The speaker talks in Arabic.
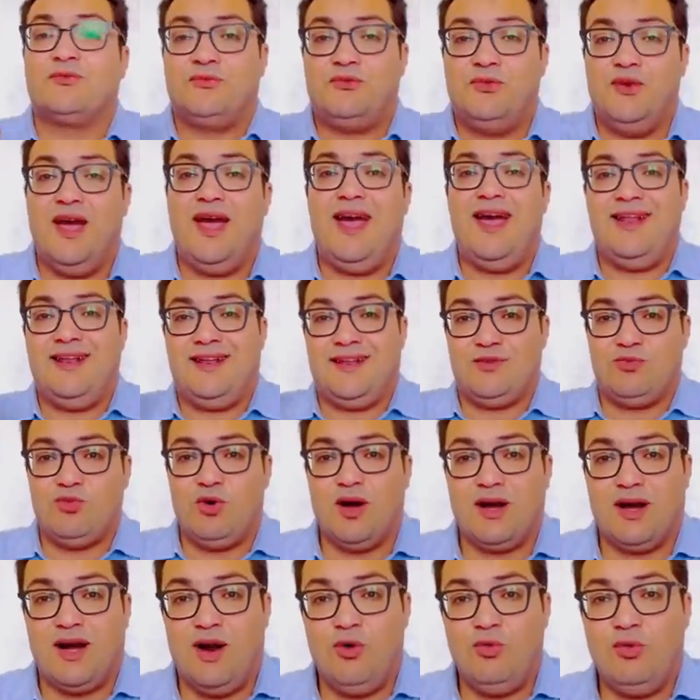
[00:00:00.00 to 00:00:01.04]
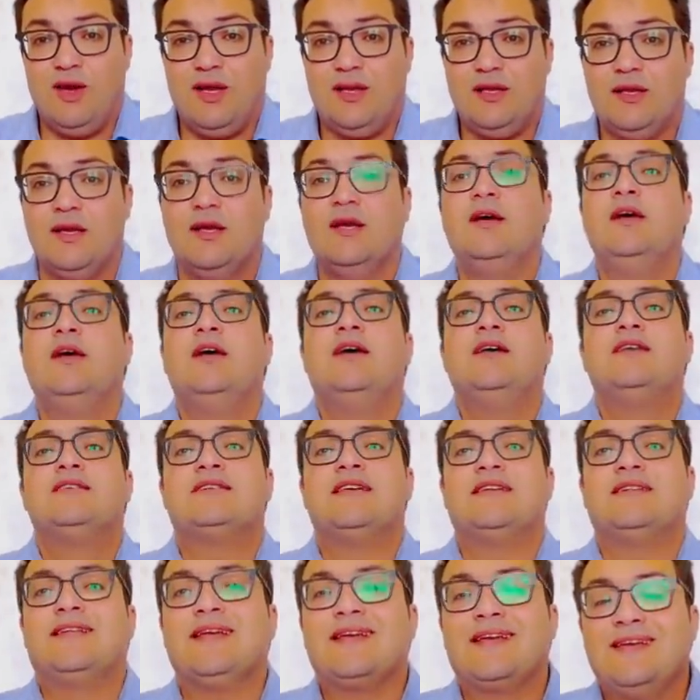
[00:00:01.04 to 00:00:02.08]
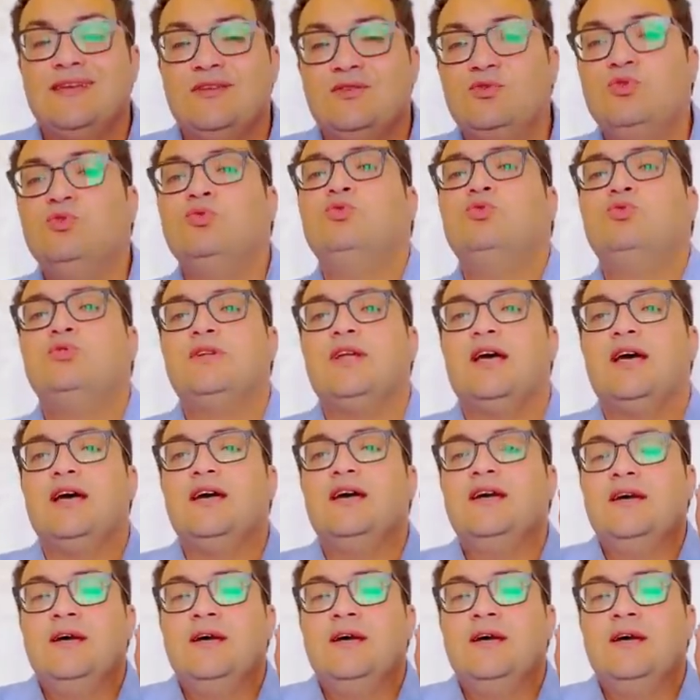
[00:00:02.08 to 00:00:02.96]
فعلا وقولا ستجدون